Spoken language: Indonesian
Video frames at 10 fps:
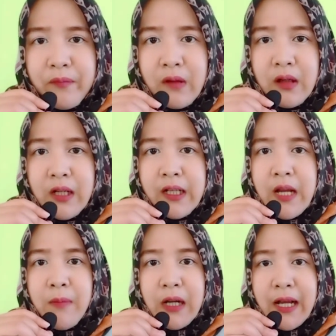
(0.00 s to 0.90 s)
lini yang
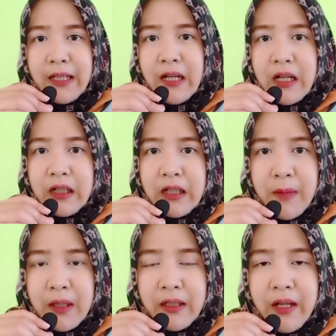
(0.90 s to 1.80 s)
berkaitan dengan
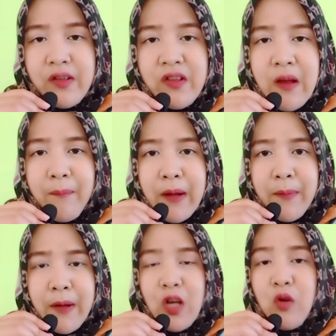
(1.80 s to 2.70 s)
kementerian sampai
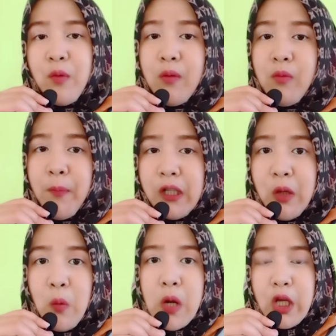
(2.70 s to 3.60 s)
pada gubernur, bupati,
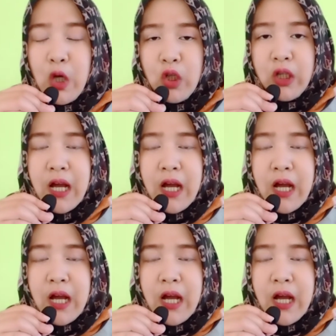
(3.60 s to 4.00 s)
wali kota.